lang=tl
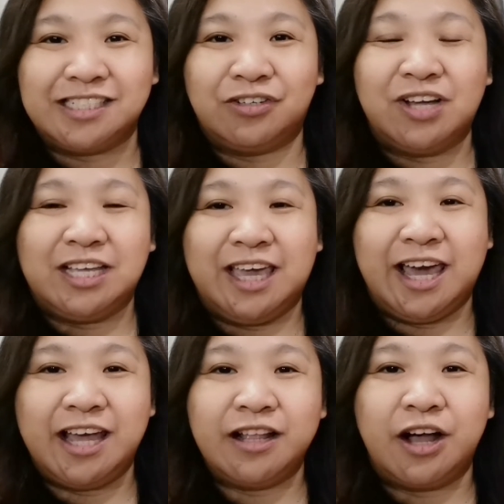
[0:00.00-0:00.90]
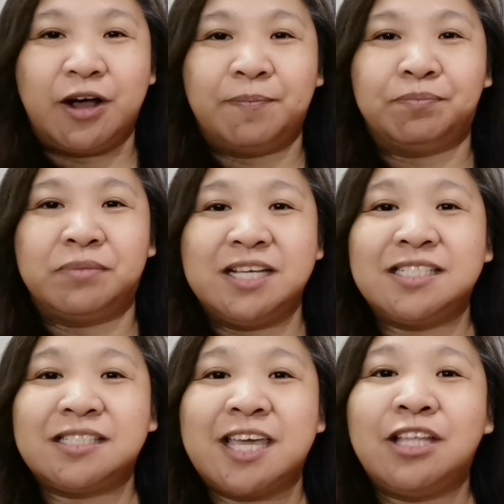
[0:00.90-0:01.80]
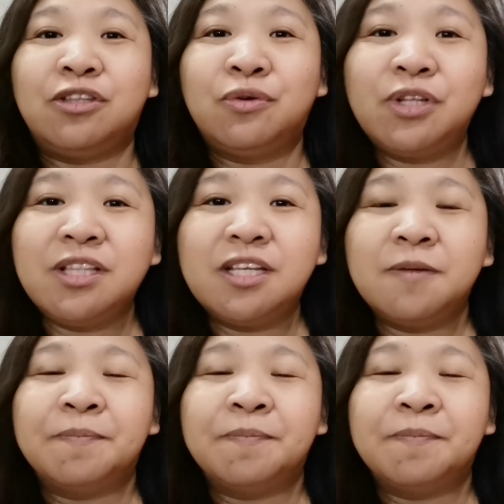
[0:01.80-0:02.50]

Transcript: So again, um, please stay tuned.